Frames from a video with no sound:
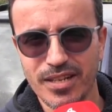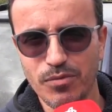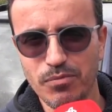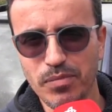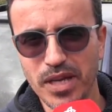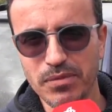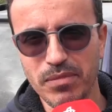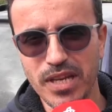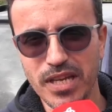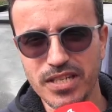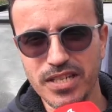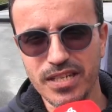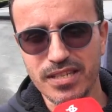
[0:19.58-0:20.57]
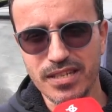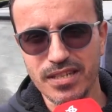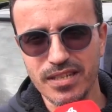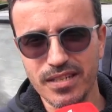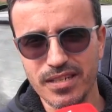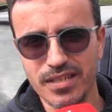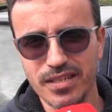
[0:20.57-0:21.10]
ومن بعد ملي جيت
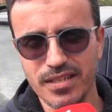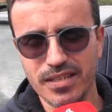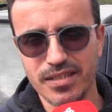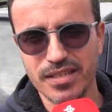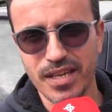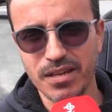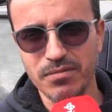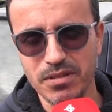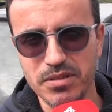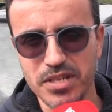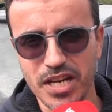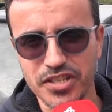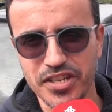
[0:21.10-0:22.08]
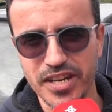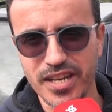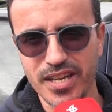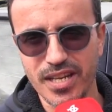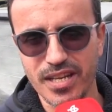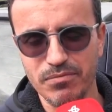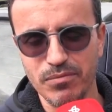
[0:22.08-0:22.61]
تقريبا دابا شي 10
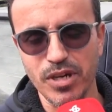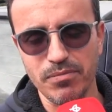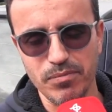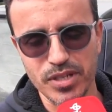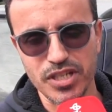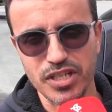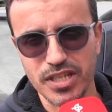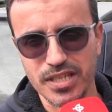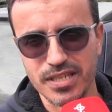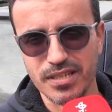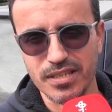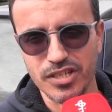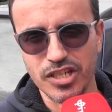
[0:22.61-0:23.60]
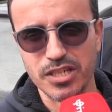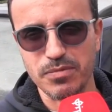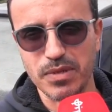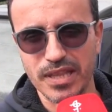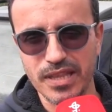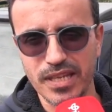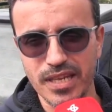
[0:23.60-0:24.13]
ايام المهم باش جيت جيت
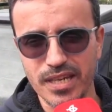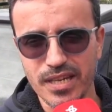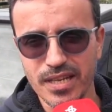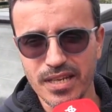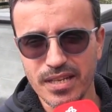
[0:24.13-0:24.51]
بالاثنين